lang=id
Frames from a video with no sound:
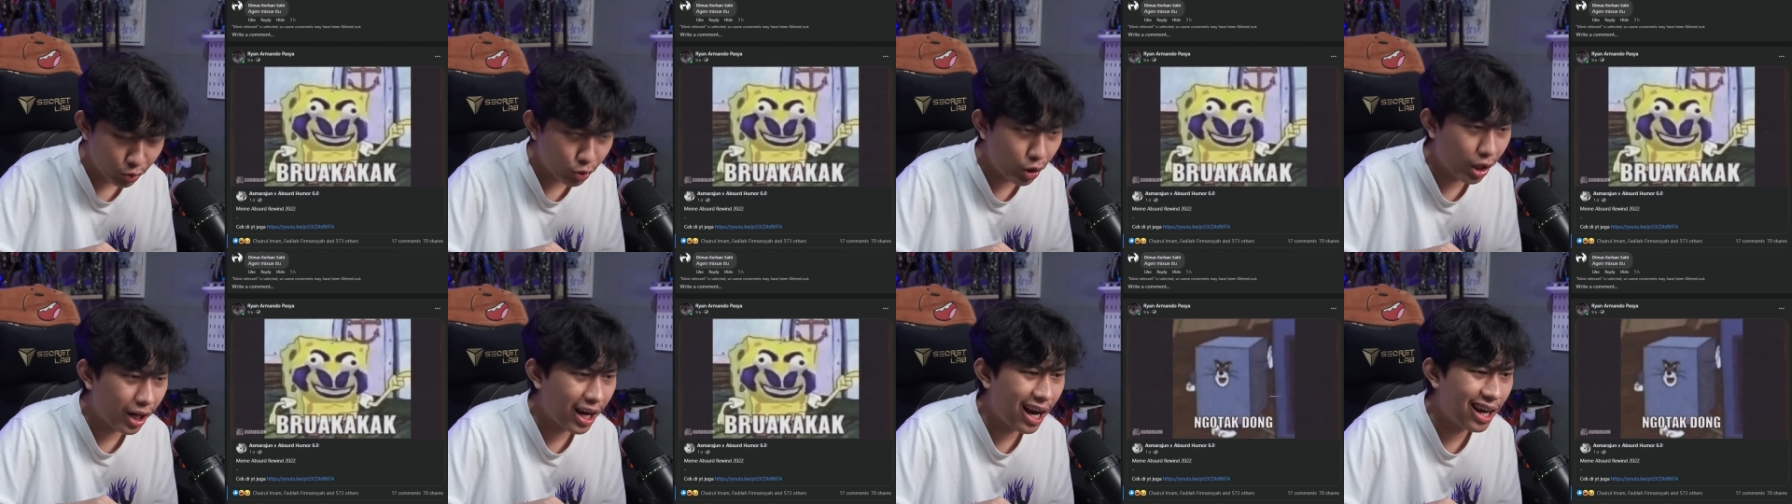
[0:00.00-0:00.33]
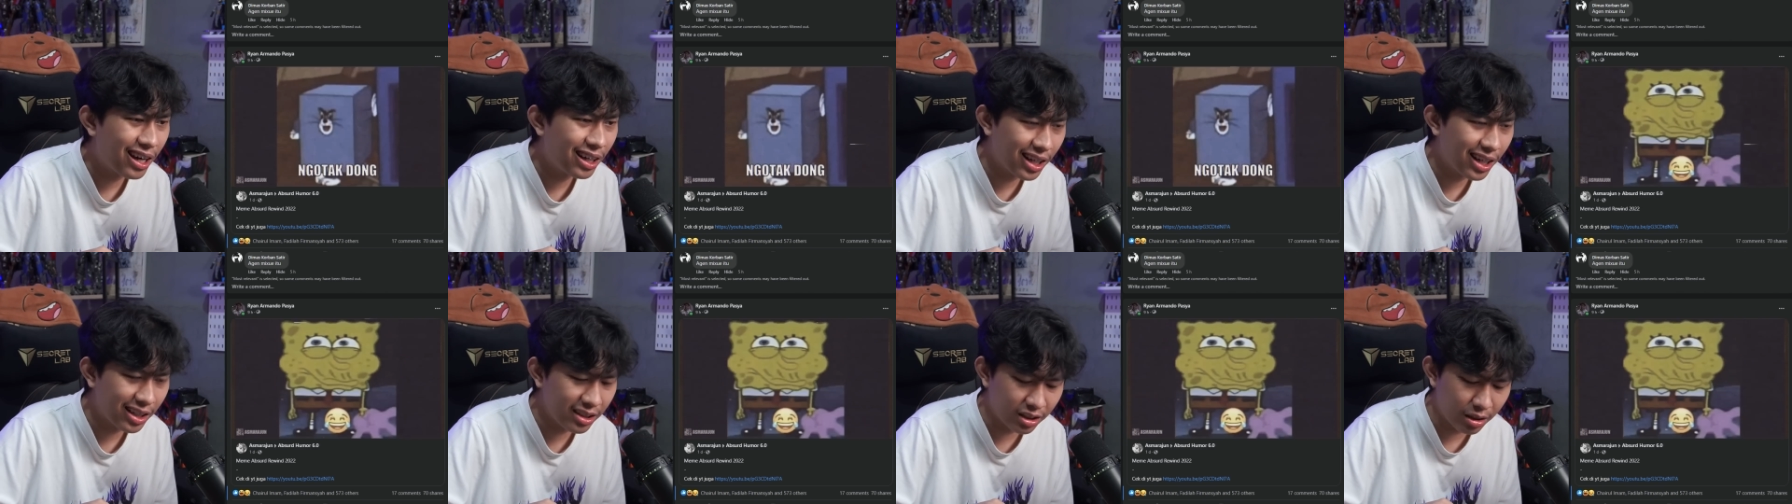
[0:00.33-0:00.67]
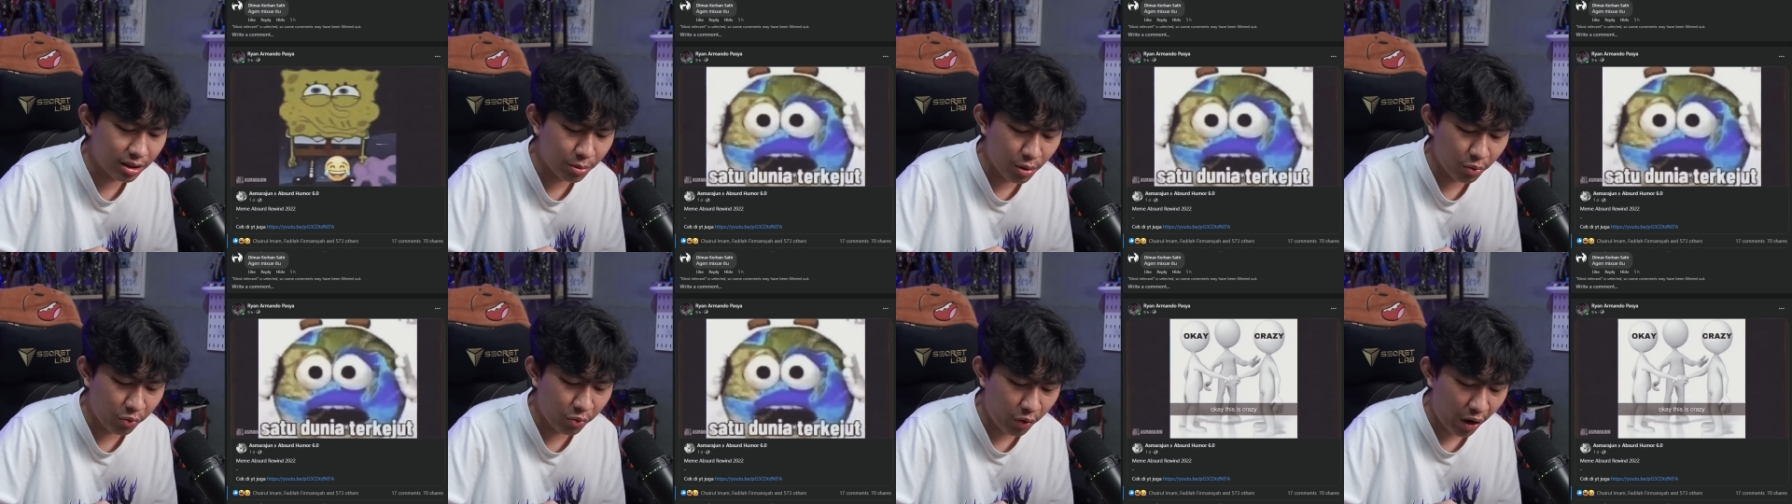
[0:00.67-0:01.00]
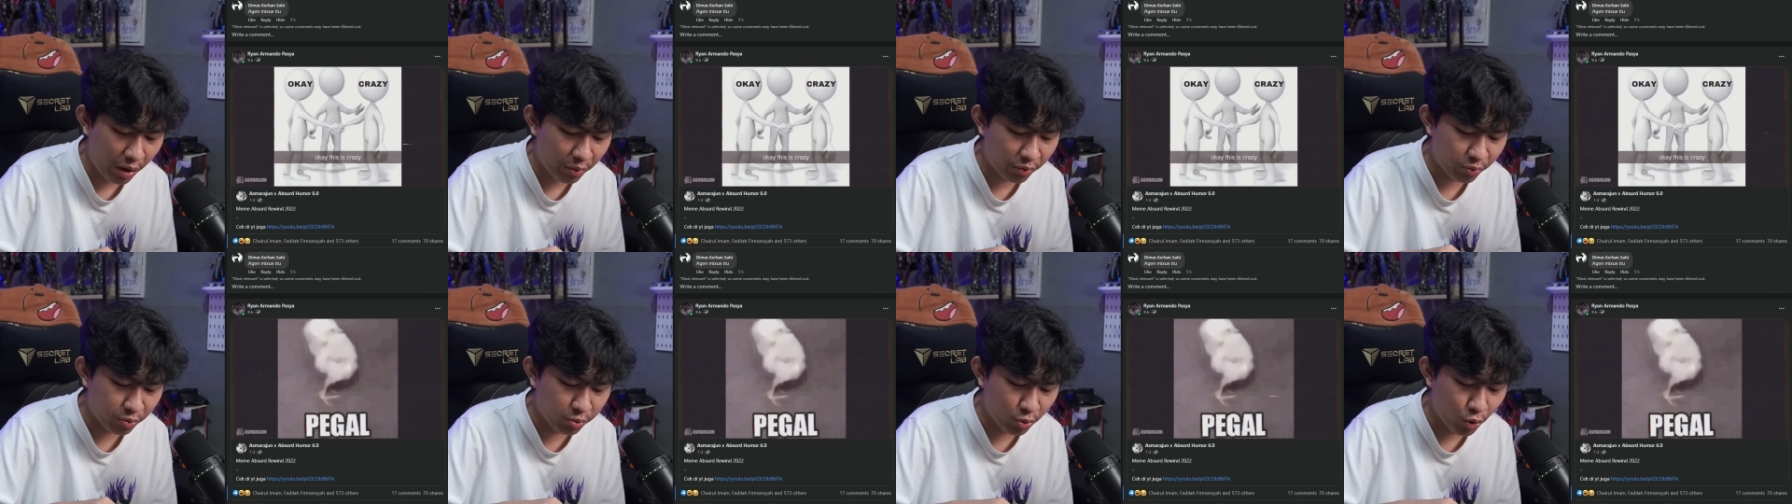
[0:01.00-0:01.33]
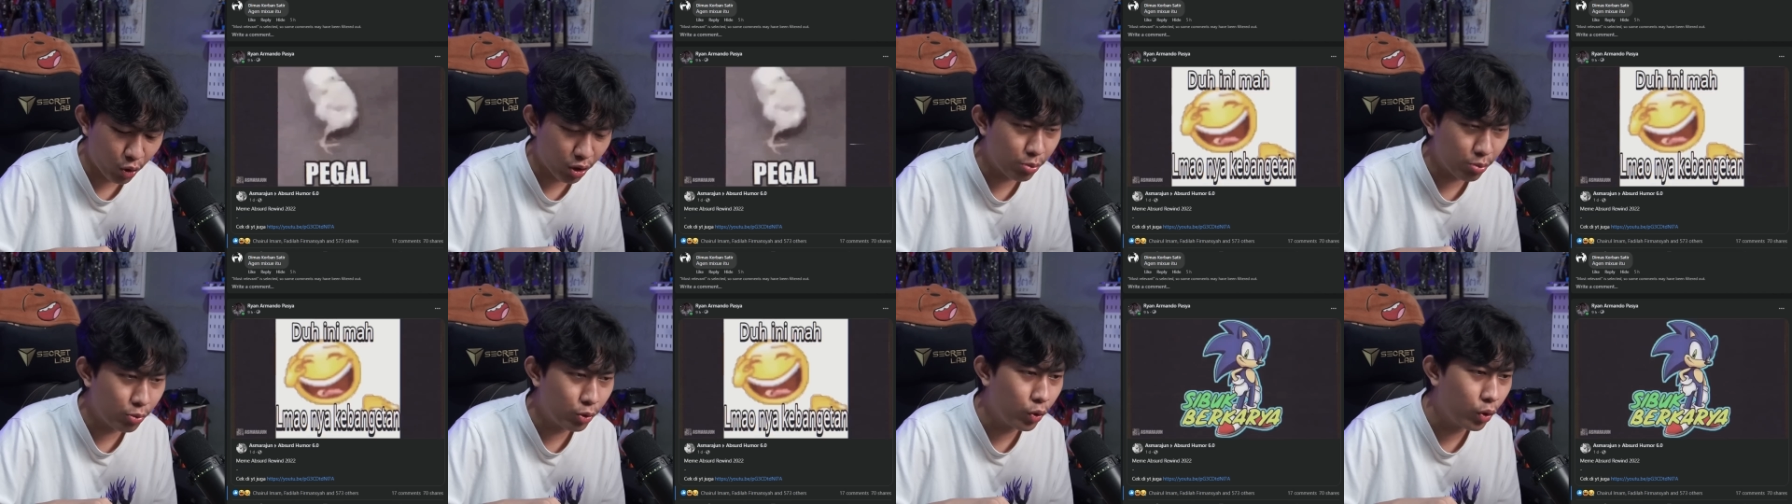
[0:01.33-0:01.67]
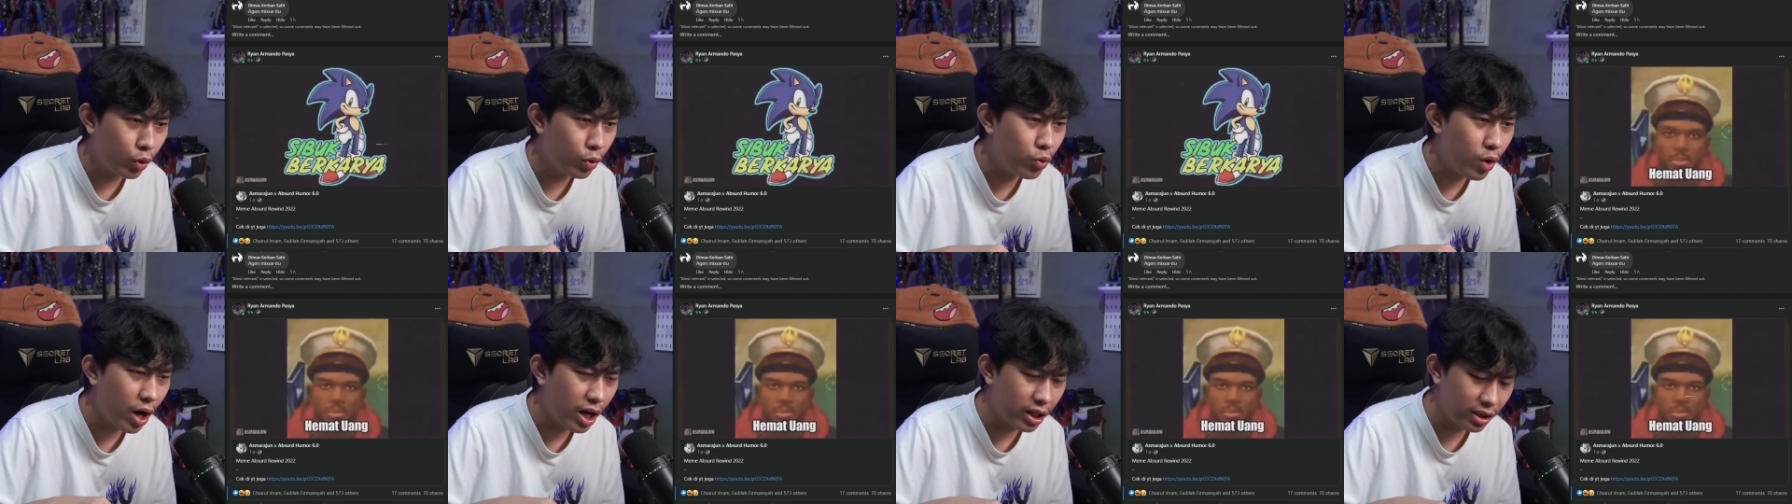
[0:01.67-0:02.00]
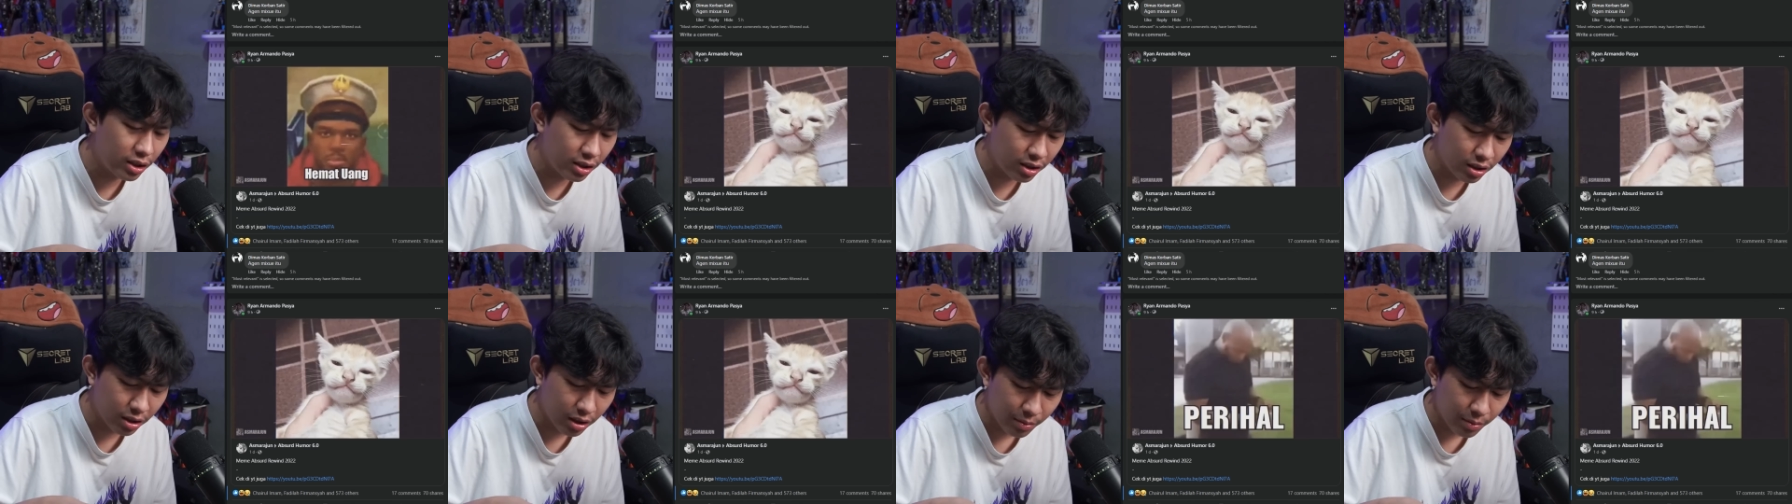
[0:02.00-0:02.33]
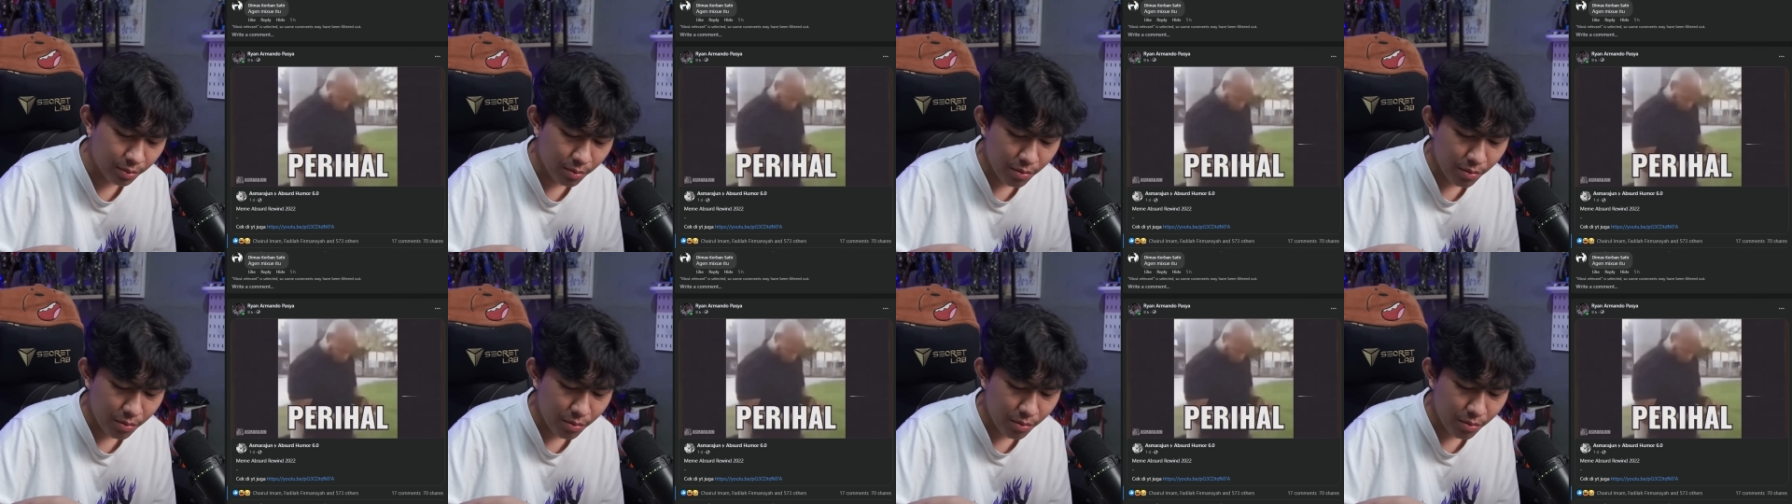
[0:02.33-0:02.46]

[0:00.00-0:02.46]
Udah kangen aja sama vibe 2022 anjing.